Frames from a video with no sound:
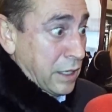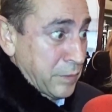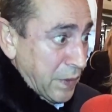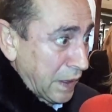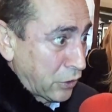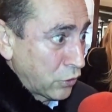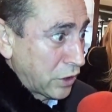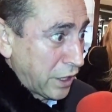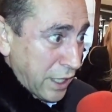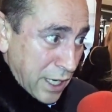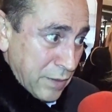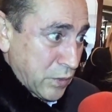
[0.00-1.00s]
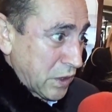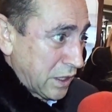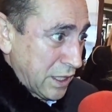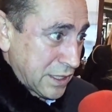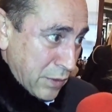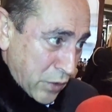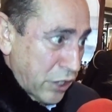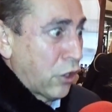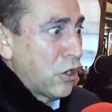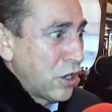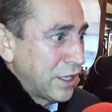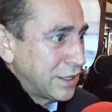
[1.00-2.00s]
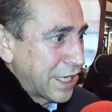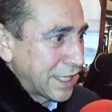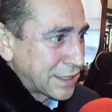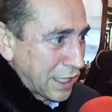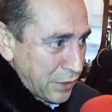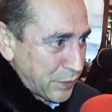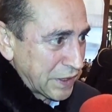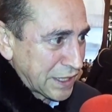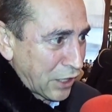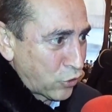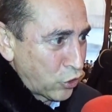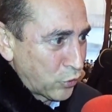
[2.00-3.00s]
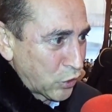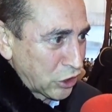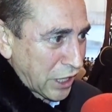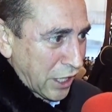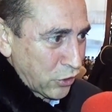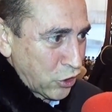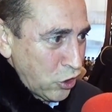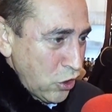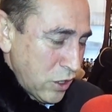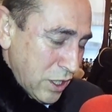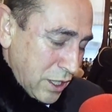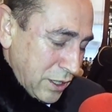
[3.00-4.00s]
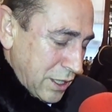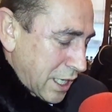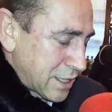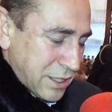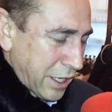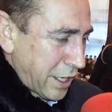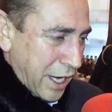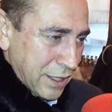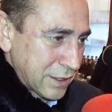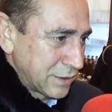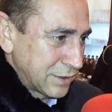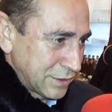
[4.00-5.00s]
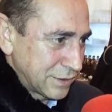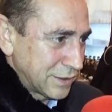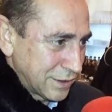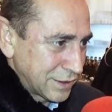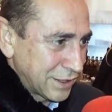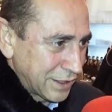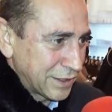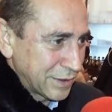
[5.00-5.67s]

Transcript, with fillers: repente un día pues dice, bueno, ya está el espectáculo montado, ¿no? Y a estrenar. Sí.